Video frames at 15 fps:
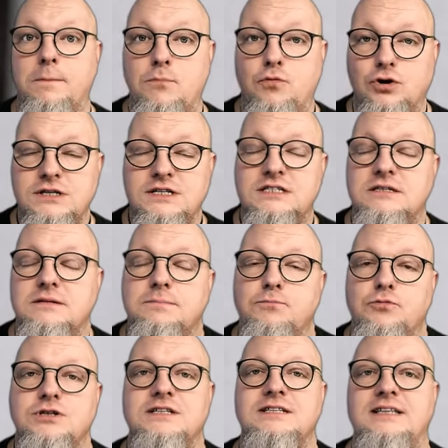muss,
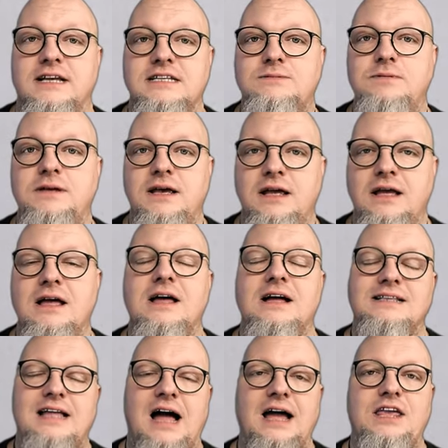müssen deswegen,
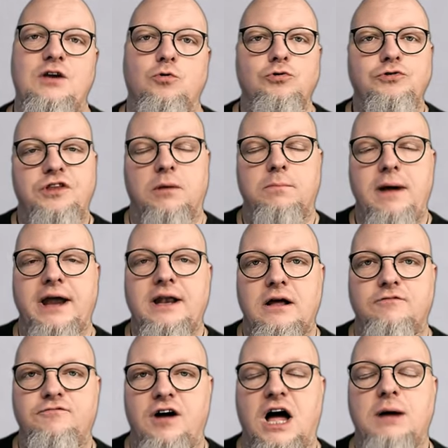da ich unter
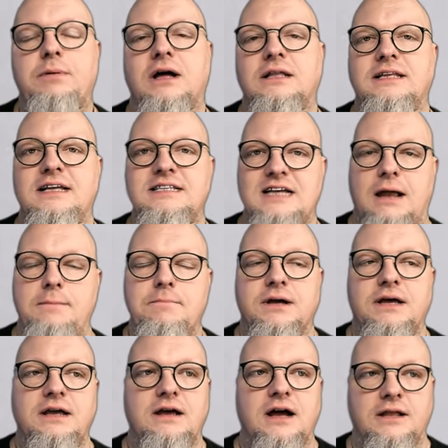meiner Fahrbahn nichts
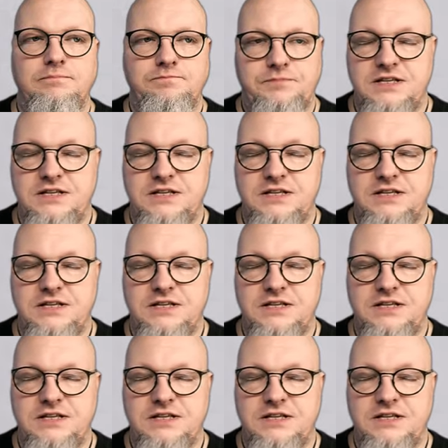anbringen kann.